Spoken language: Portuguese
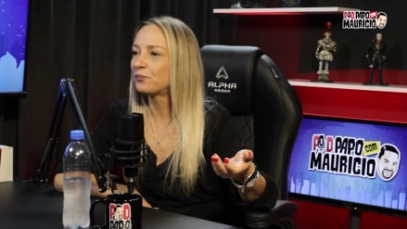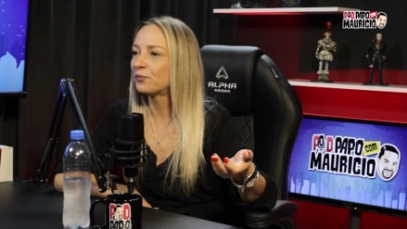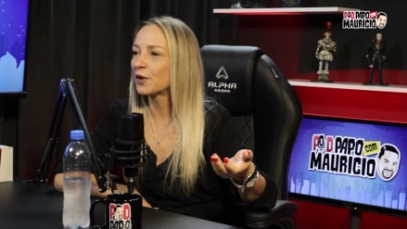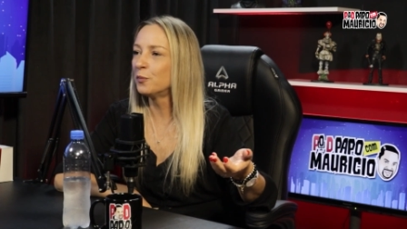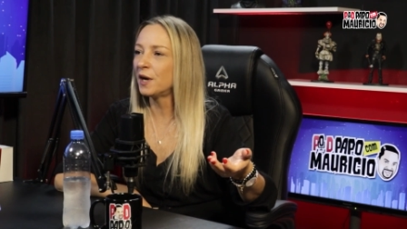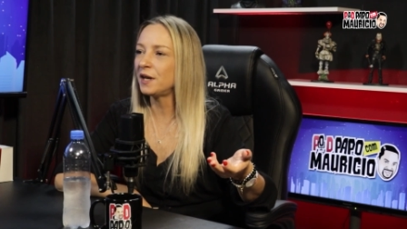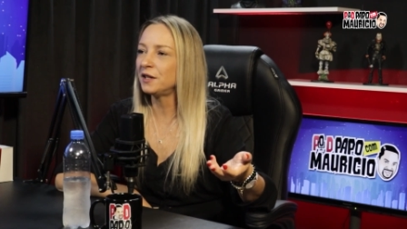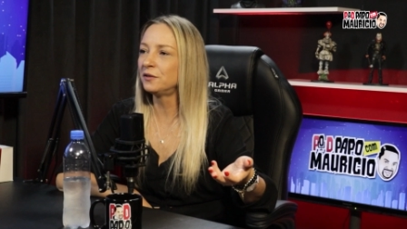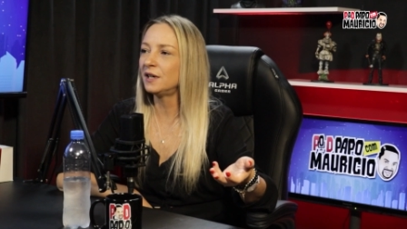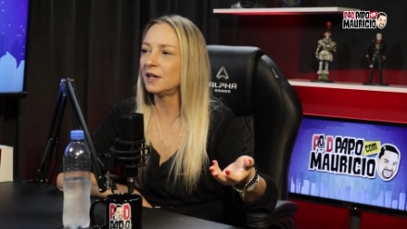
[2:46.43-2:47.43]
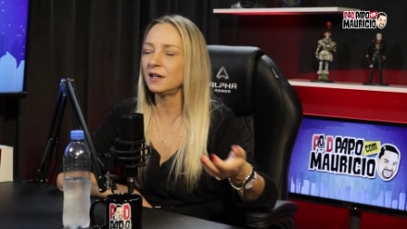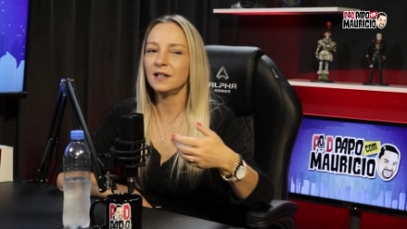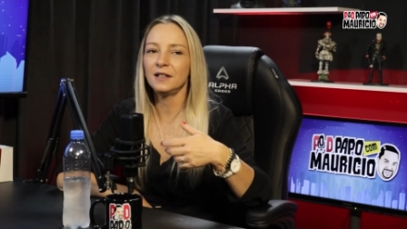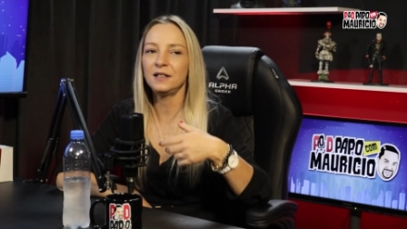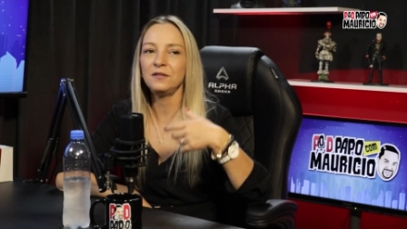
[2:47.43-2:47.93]
o marido dela e
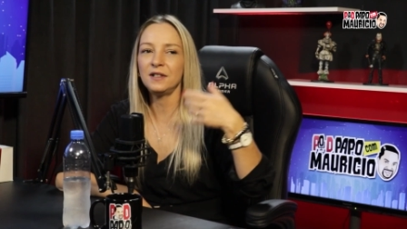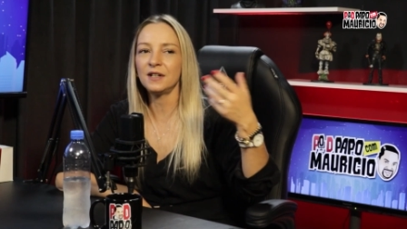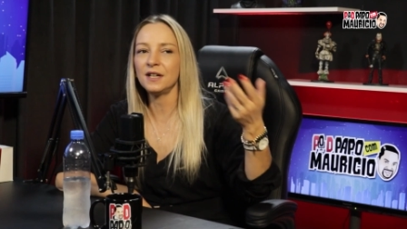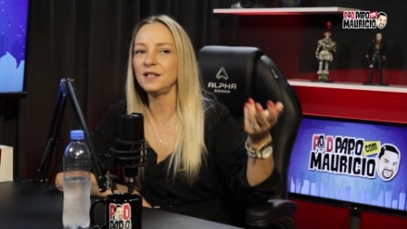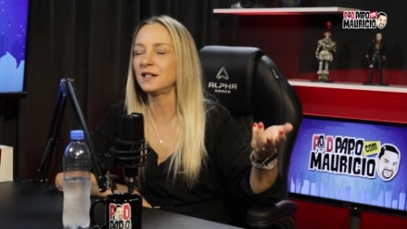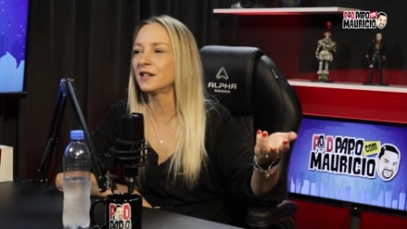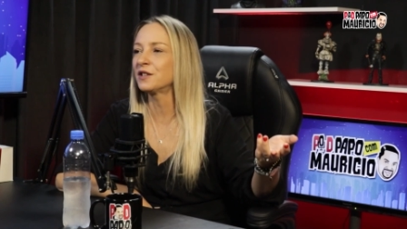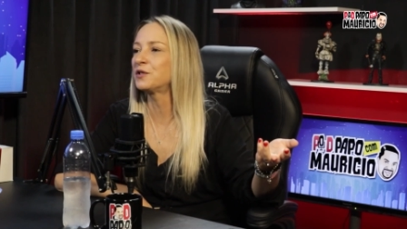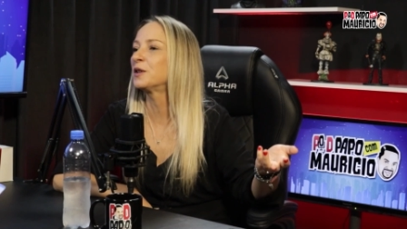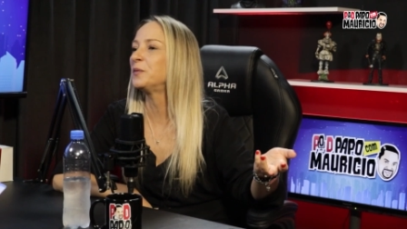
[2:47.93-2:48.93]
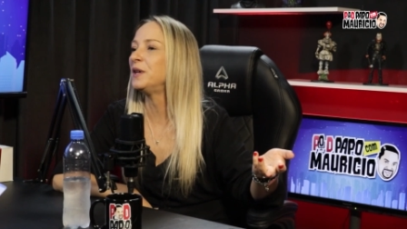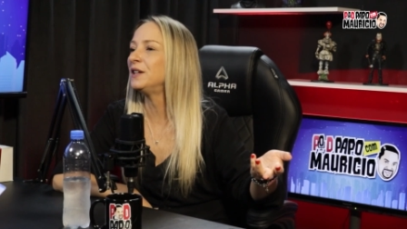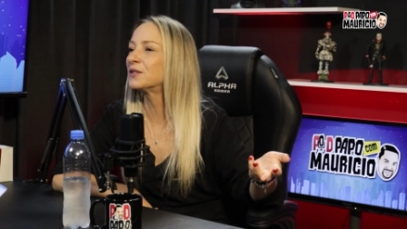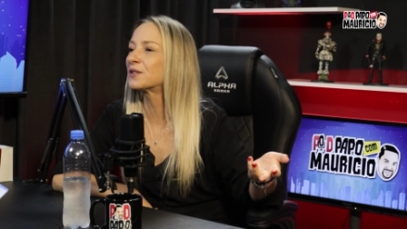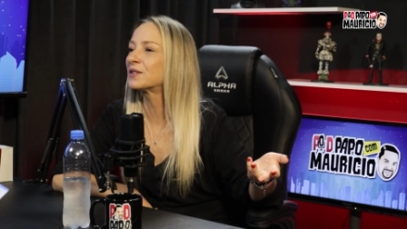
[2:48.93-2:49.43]
ela teve três
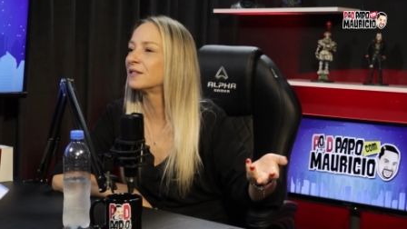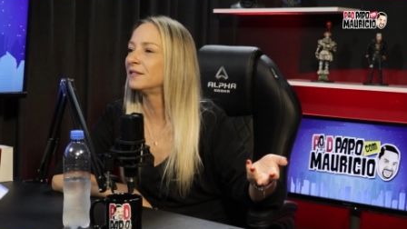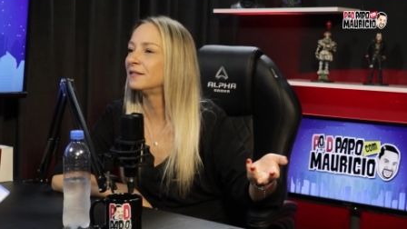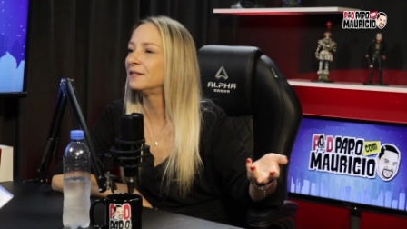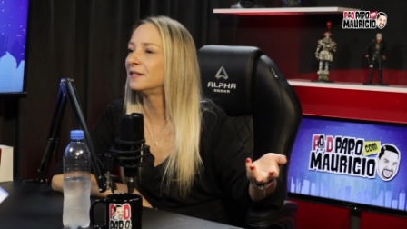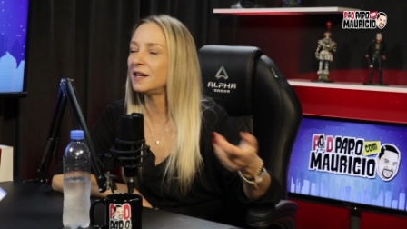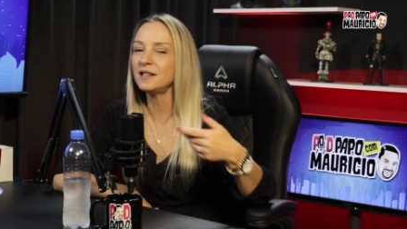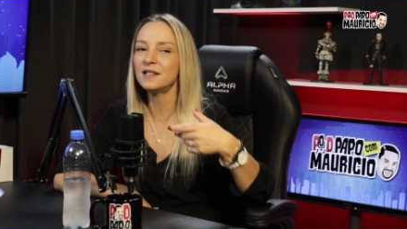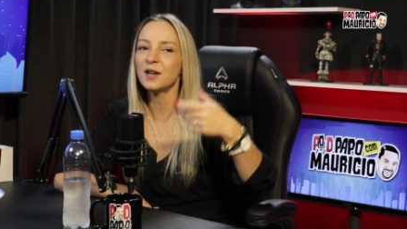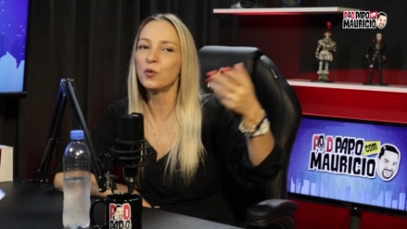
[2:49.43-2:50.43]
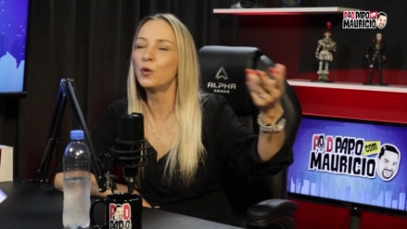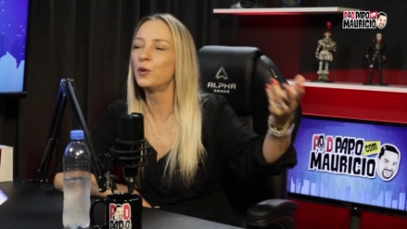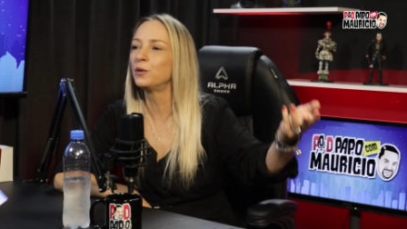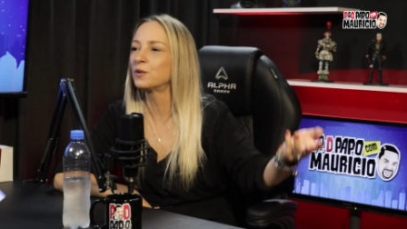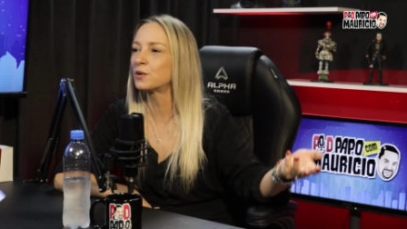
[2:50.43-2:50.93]
relacionamentos, três
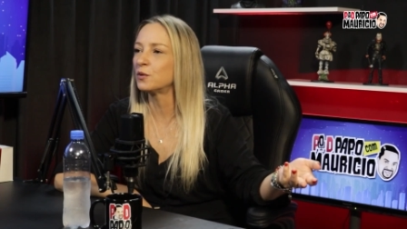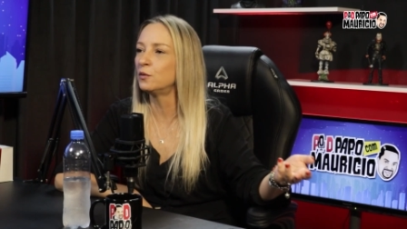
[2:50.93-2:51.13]
namoros.